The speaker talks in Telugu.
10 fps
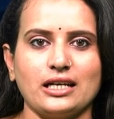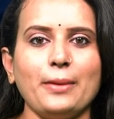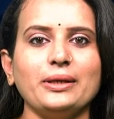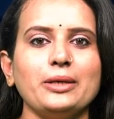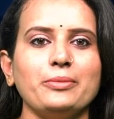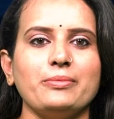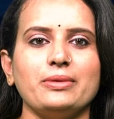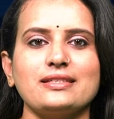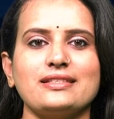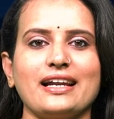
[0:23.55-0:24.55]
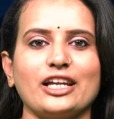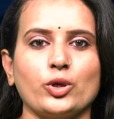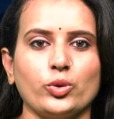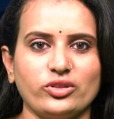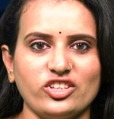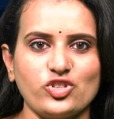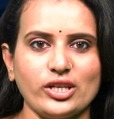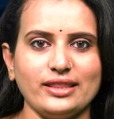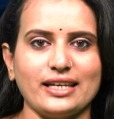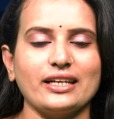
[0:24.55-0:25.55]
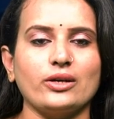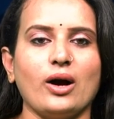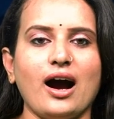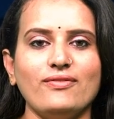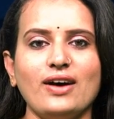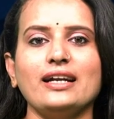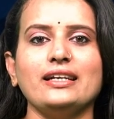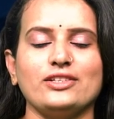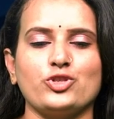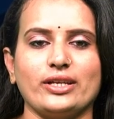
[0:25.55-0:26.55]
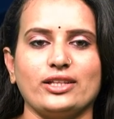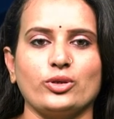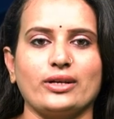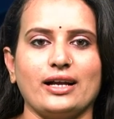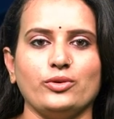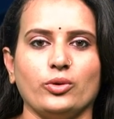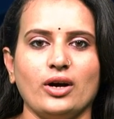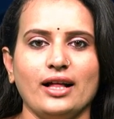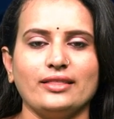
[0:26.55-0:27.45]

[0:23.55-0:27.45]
కమిటీ మెంబర్స్ దాన్ని గుర్తించి తనకు అవార్డును ఇచ్చినందుకు గాను